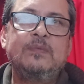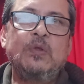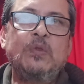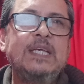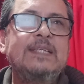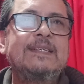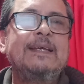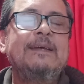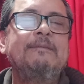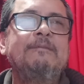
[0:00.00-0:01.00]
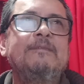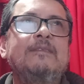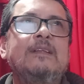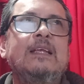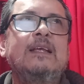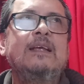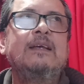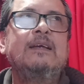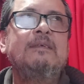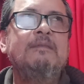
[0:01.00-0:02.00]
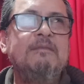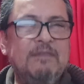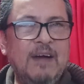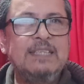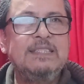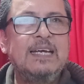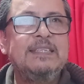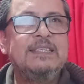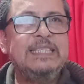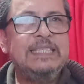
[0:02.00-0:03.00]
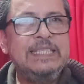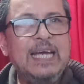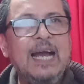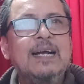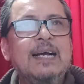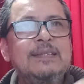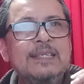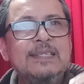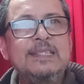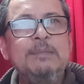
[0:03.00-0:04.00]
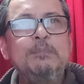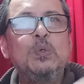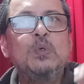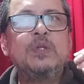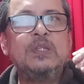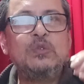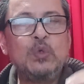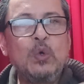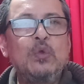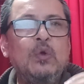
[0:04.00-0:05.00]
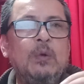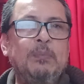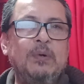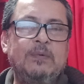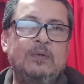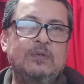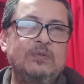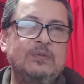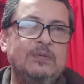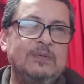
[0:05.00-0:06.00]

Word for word: nos dice, vayan y hagan discípulos de todos los pueblos.